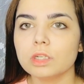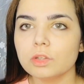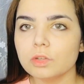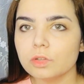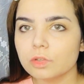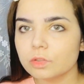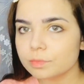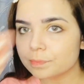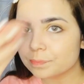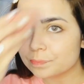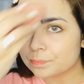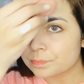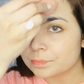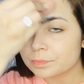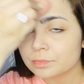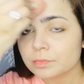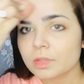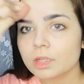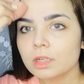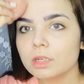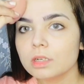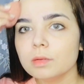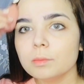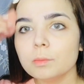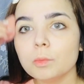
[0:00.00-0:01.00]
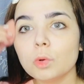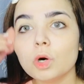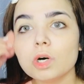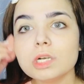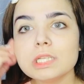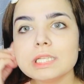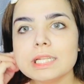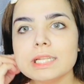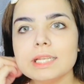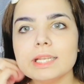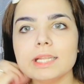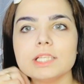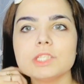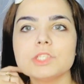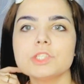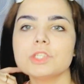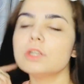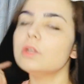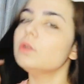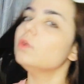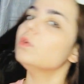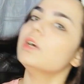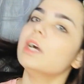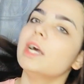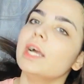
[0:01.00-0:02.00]
यू नो बहुत ज़्यादा
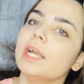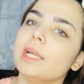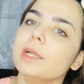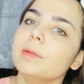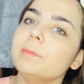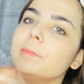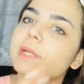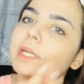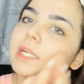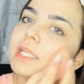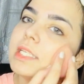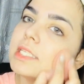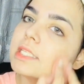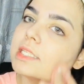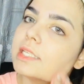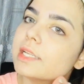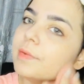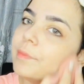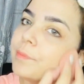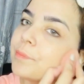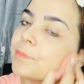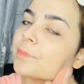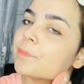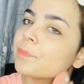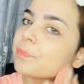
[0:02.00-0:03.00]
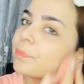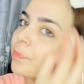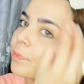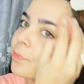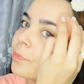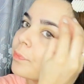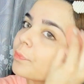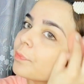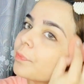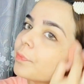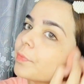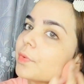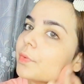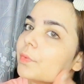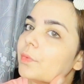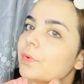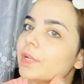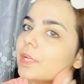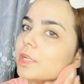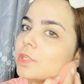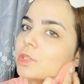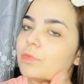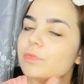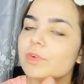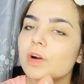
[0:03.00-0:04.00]
नेचुरल लुक आया है मेरा इससे
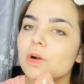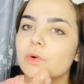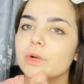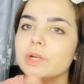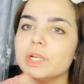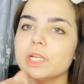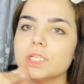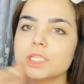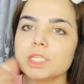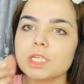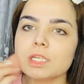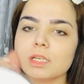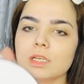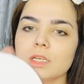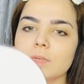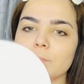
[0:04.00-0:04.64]
क्योंकि जो फाउंडेशन है